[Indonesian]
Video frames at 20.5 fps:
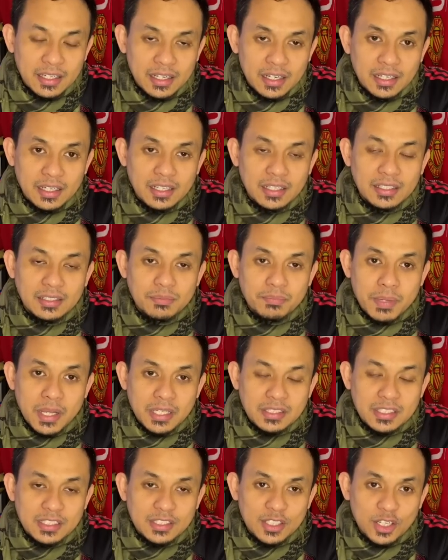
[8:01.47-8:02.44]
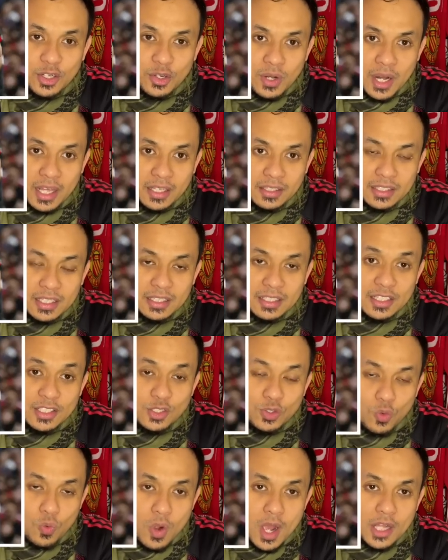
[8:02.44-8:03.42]
ke Manchester United ke
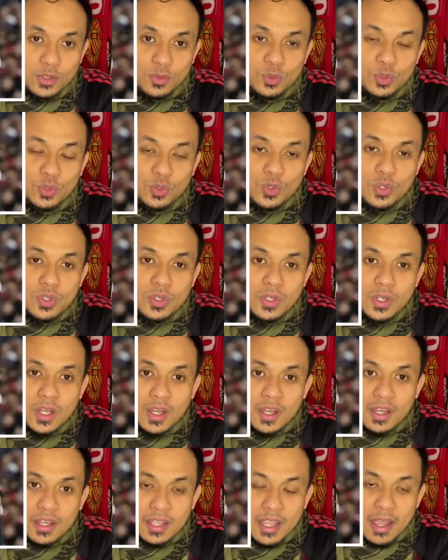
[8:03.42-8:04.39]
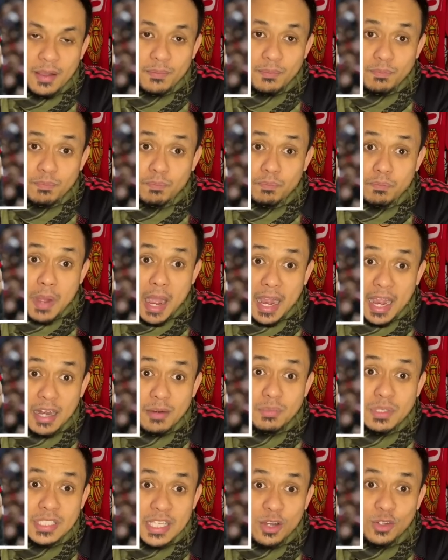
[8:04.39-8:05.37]
squad untuk ya
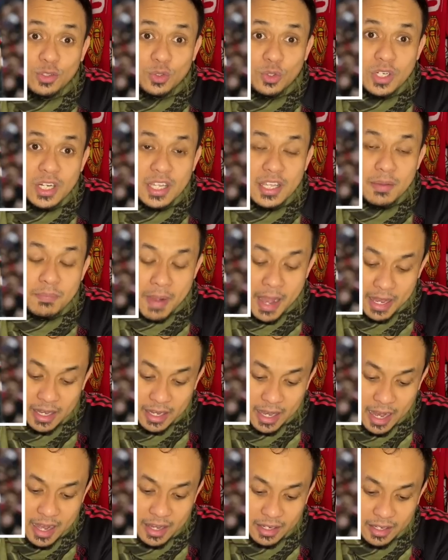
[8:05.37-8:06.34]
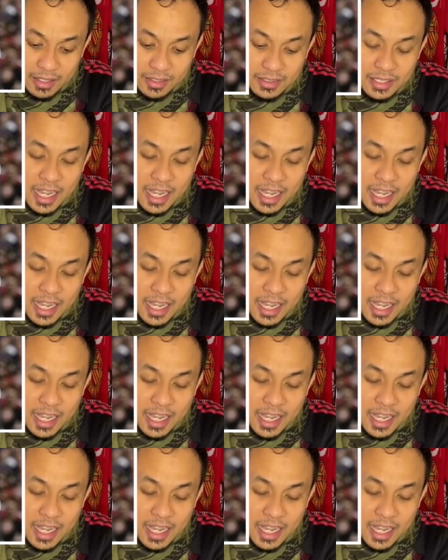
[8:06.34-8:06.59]
bahkan bisa untuk dimainkan ya.